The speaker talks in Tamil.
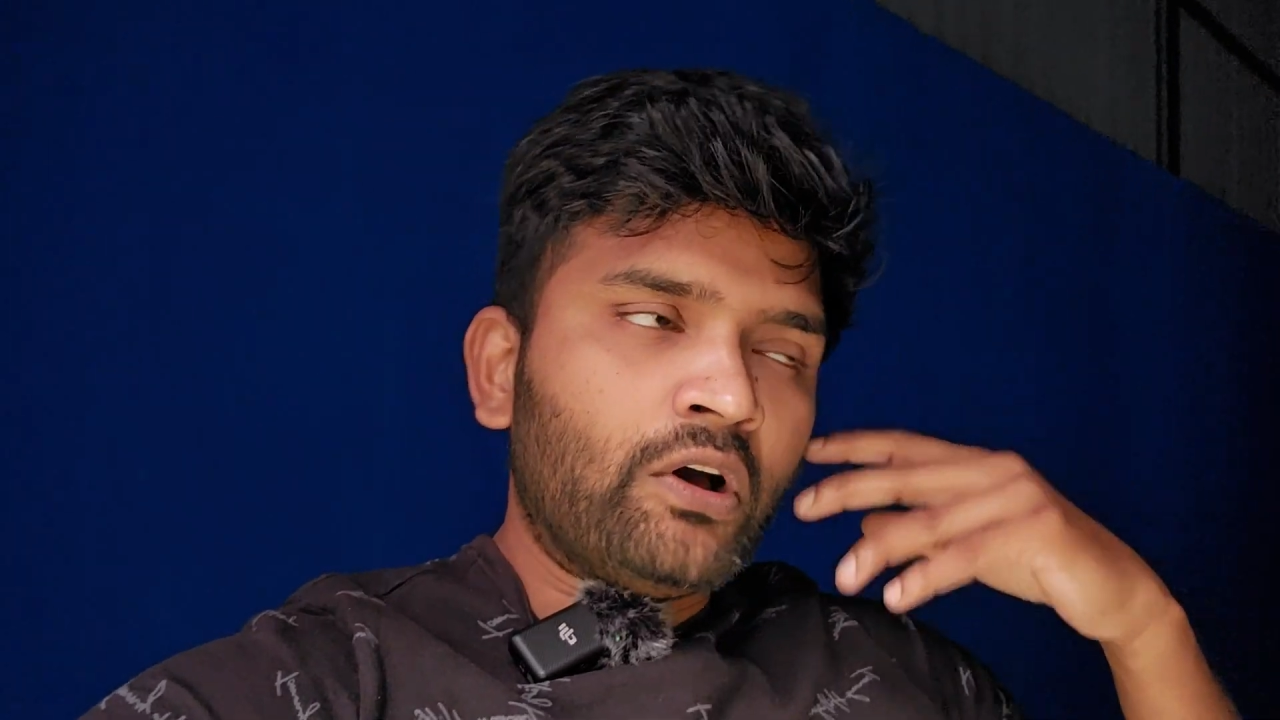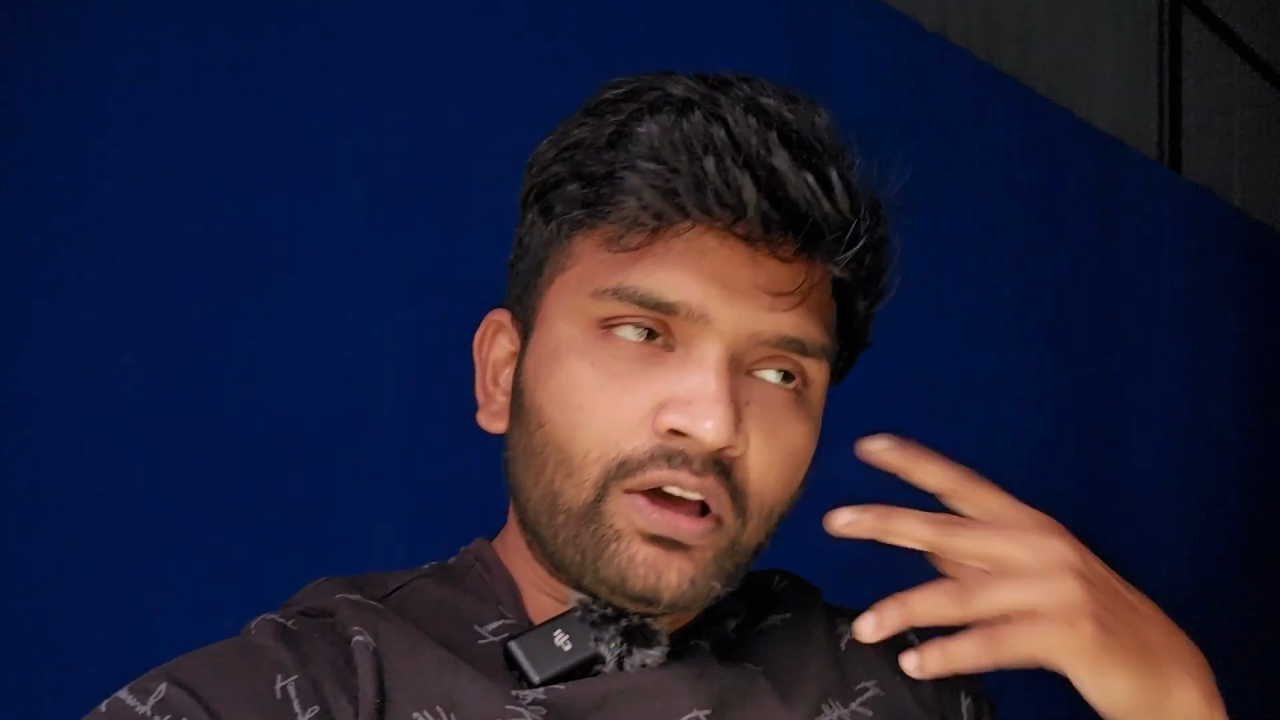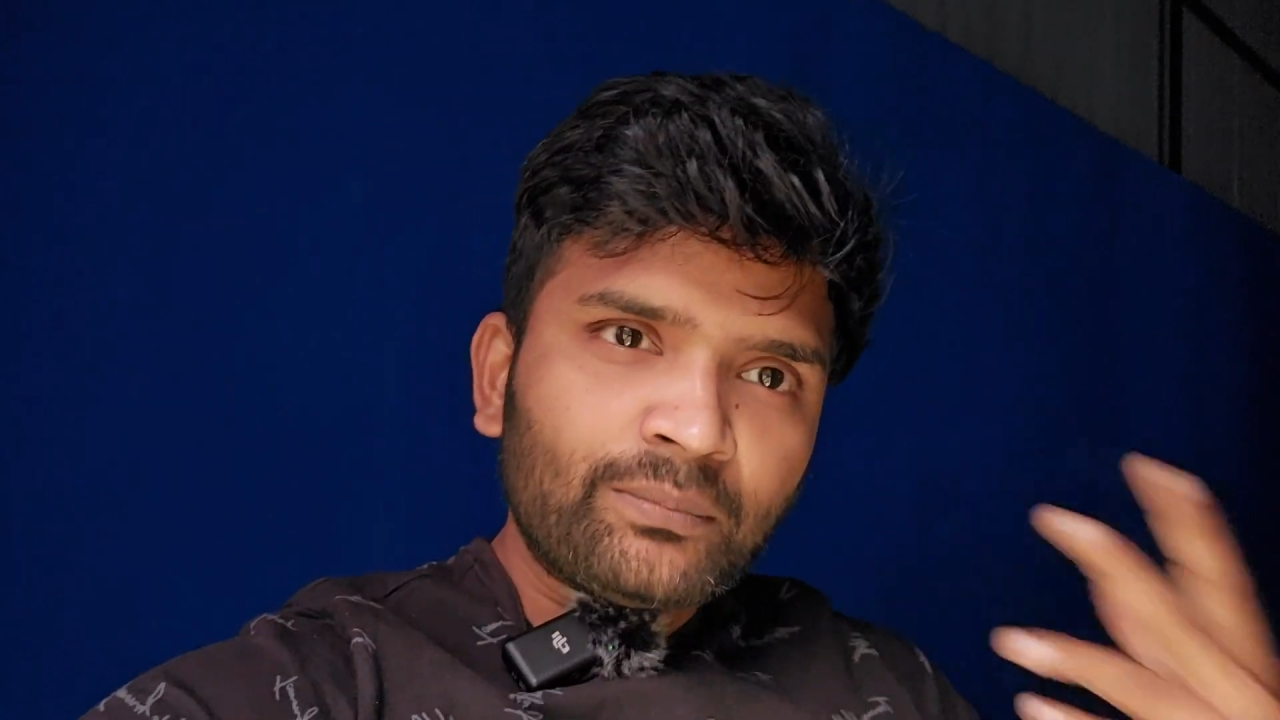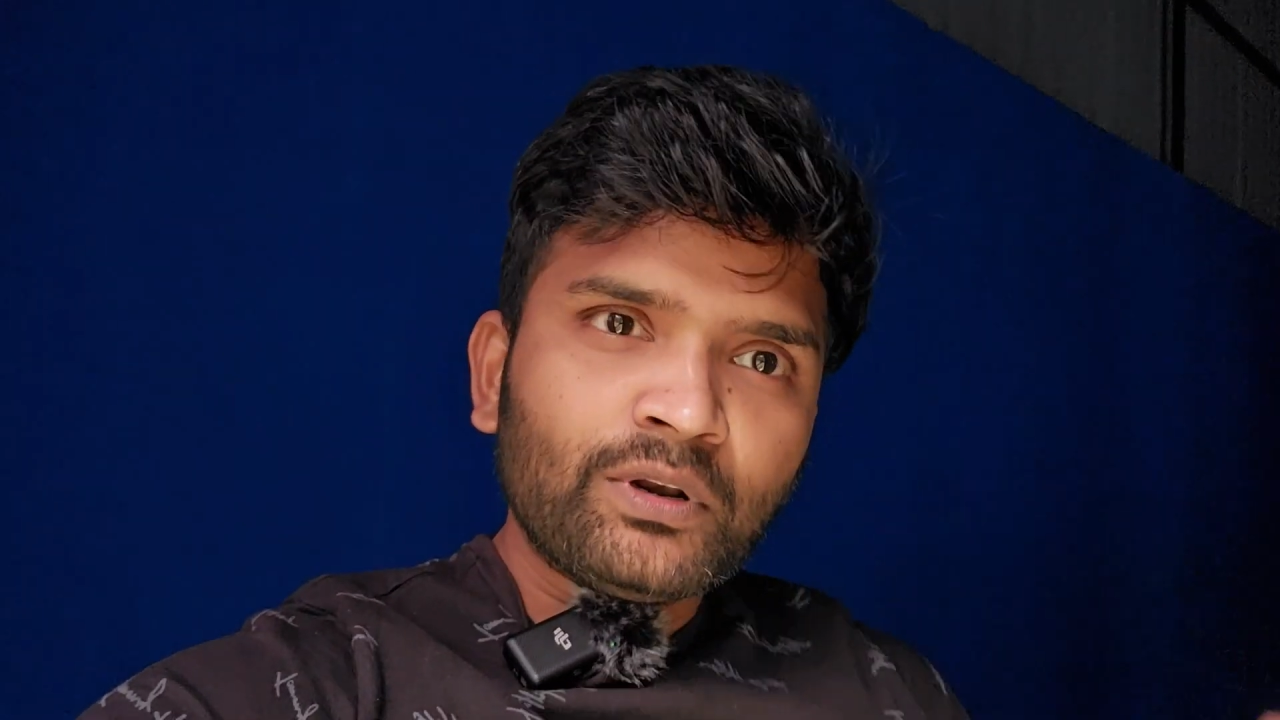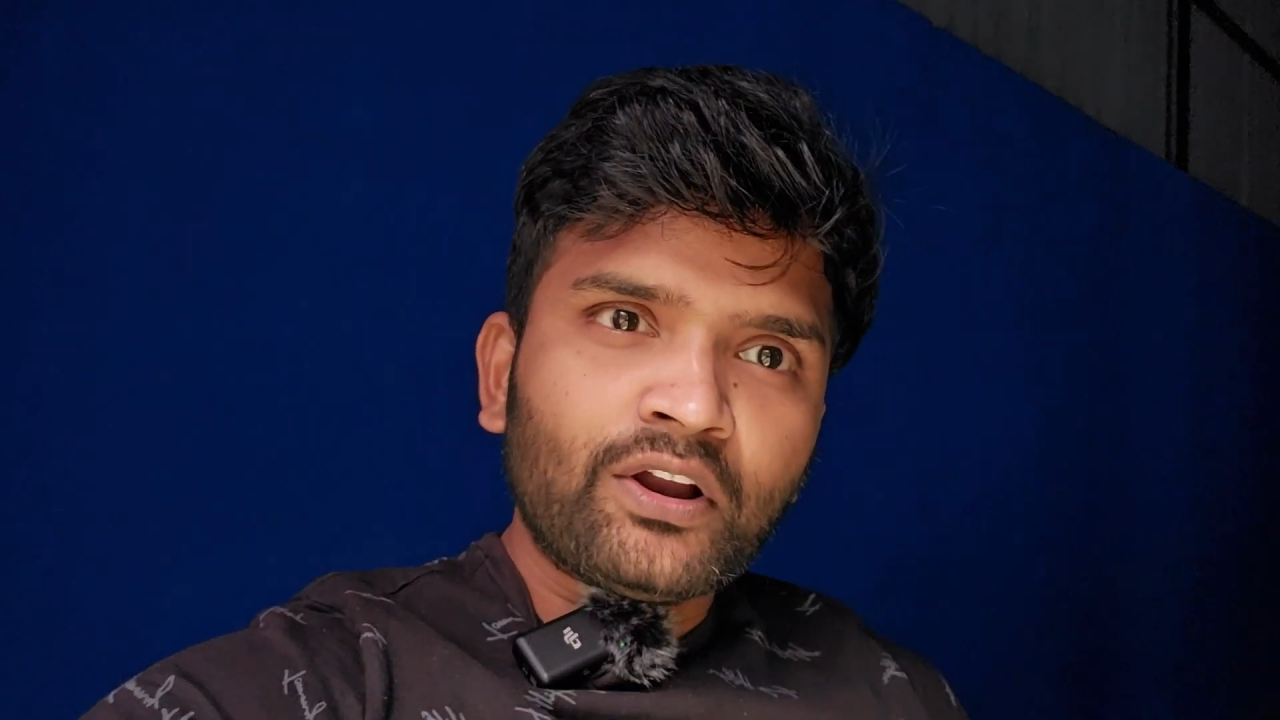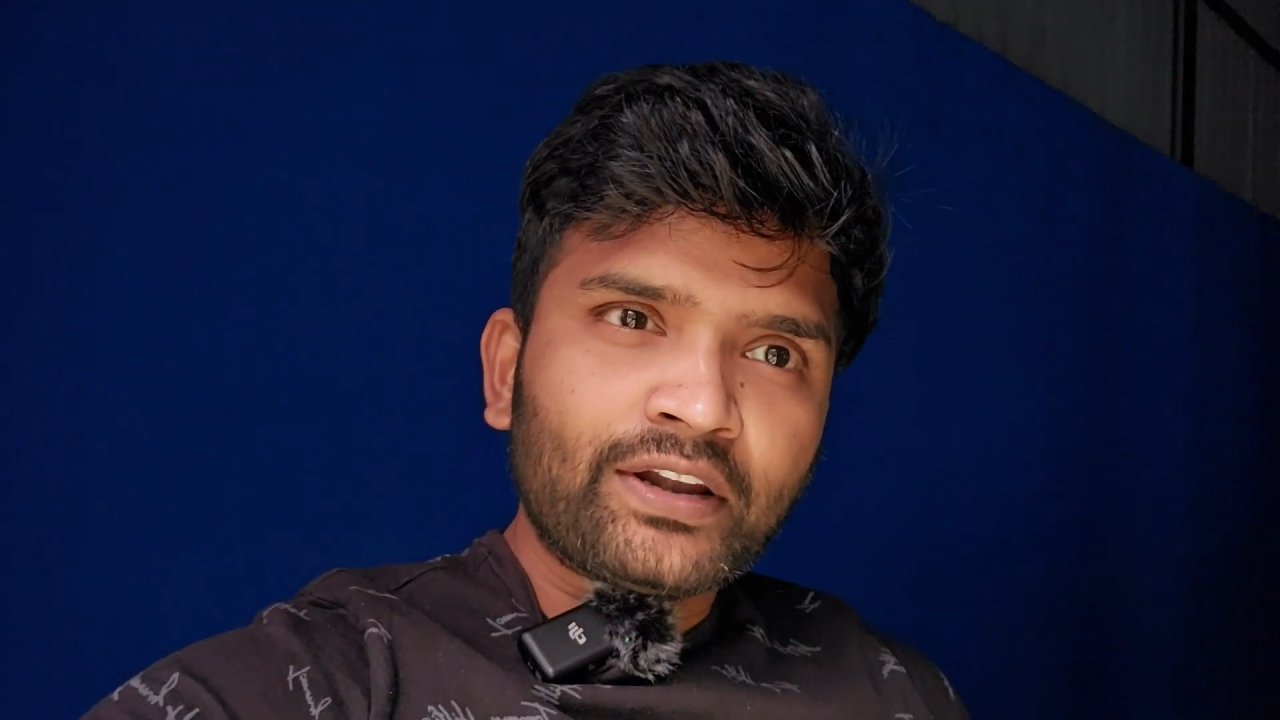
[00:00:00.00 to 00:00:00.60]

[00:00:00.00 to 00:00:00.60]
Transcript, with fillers: நார்மல்